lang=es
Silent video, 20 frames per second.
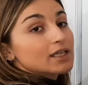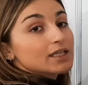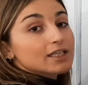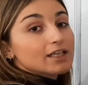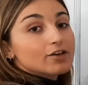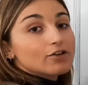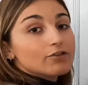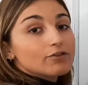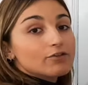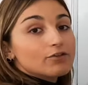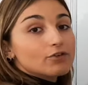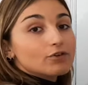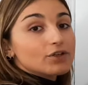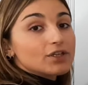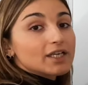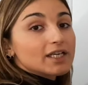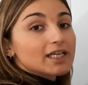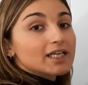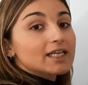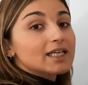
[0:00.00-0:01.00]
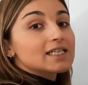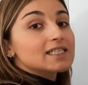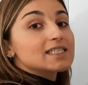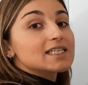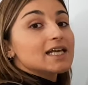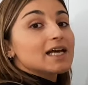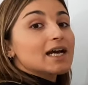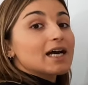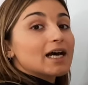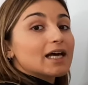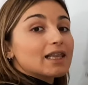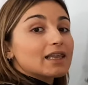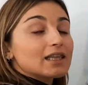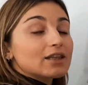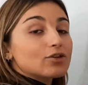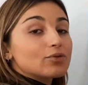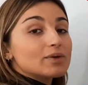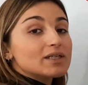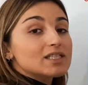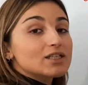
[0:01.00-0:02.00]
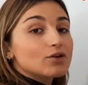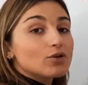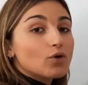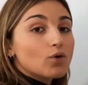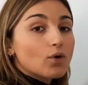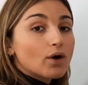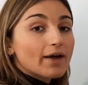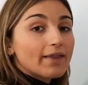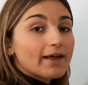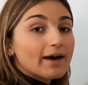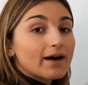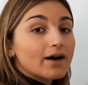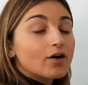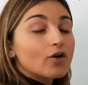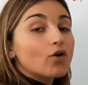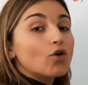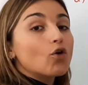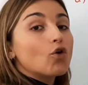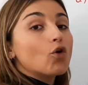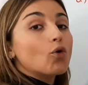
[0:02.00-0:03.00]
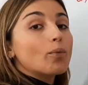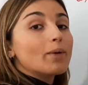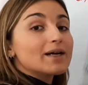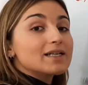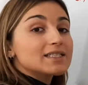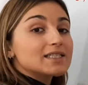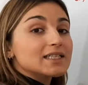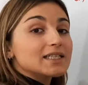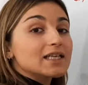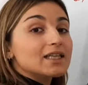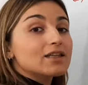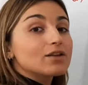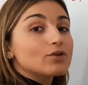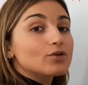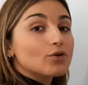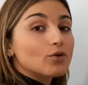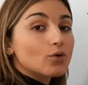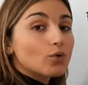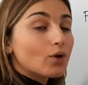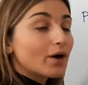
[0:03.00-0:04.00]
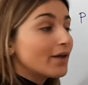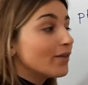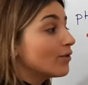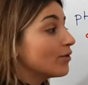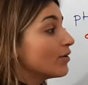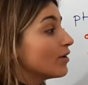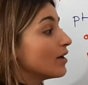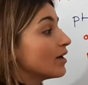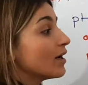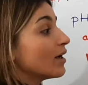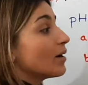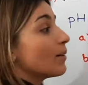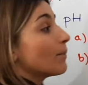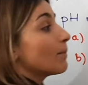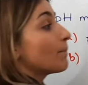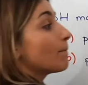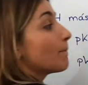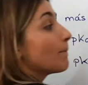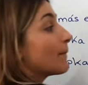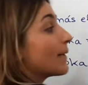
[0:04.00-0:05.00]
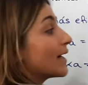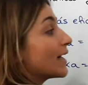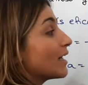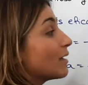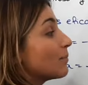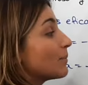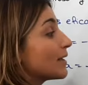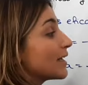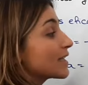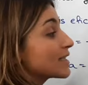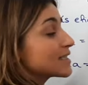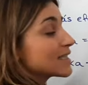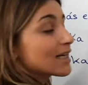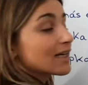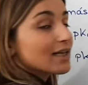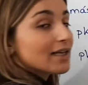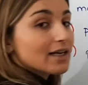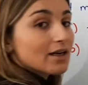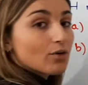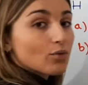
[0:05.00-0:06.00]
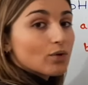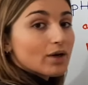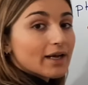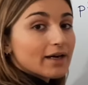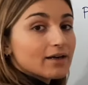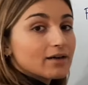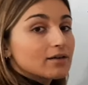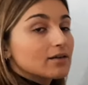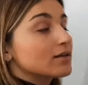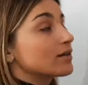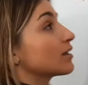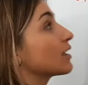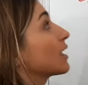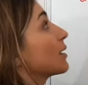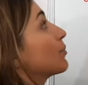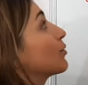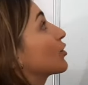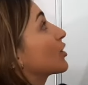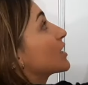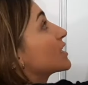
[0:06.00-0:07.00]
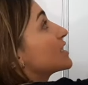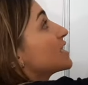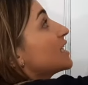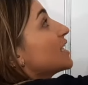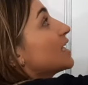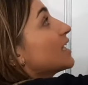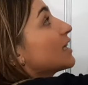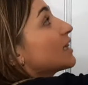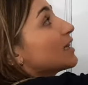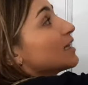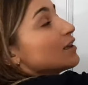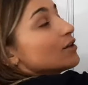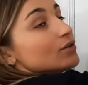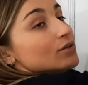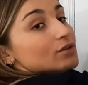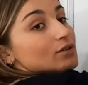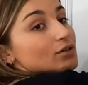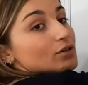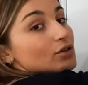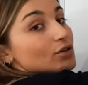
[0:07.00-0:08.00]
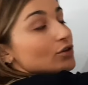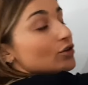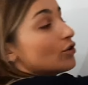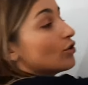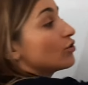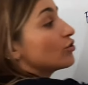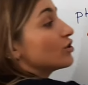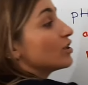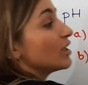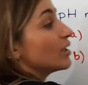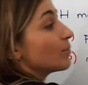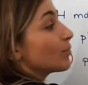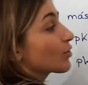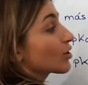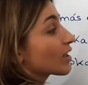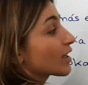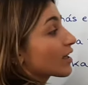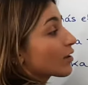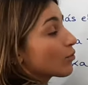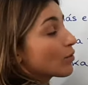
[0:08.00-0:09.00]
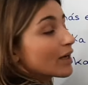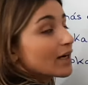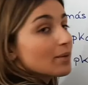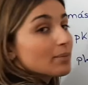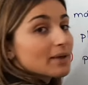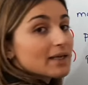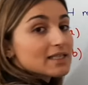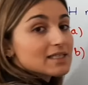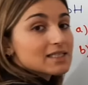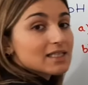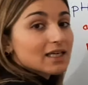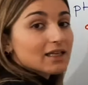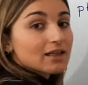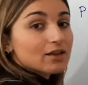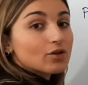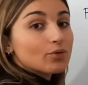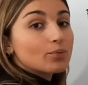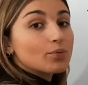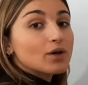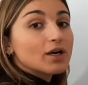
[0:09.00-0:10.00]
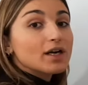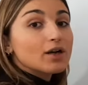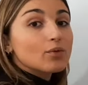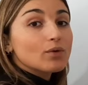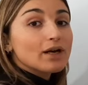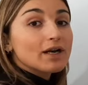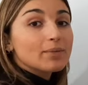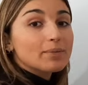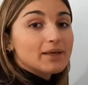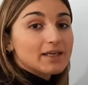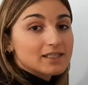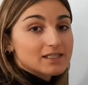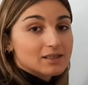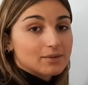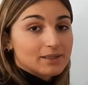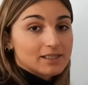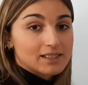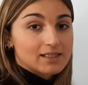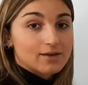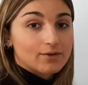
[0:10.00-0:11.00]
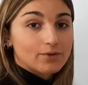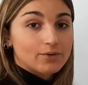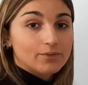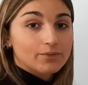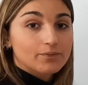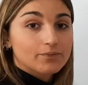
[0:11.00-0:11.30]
¿Quién no influye que sea ácido y base conjugada o base y ácido conjugado para el pH al que regulan? Que porque sea ácido no tiene por qué regular a pH ácido, puede regular a pH básico.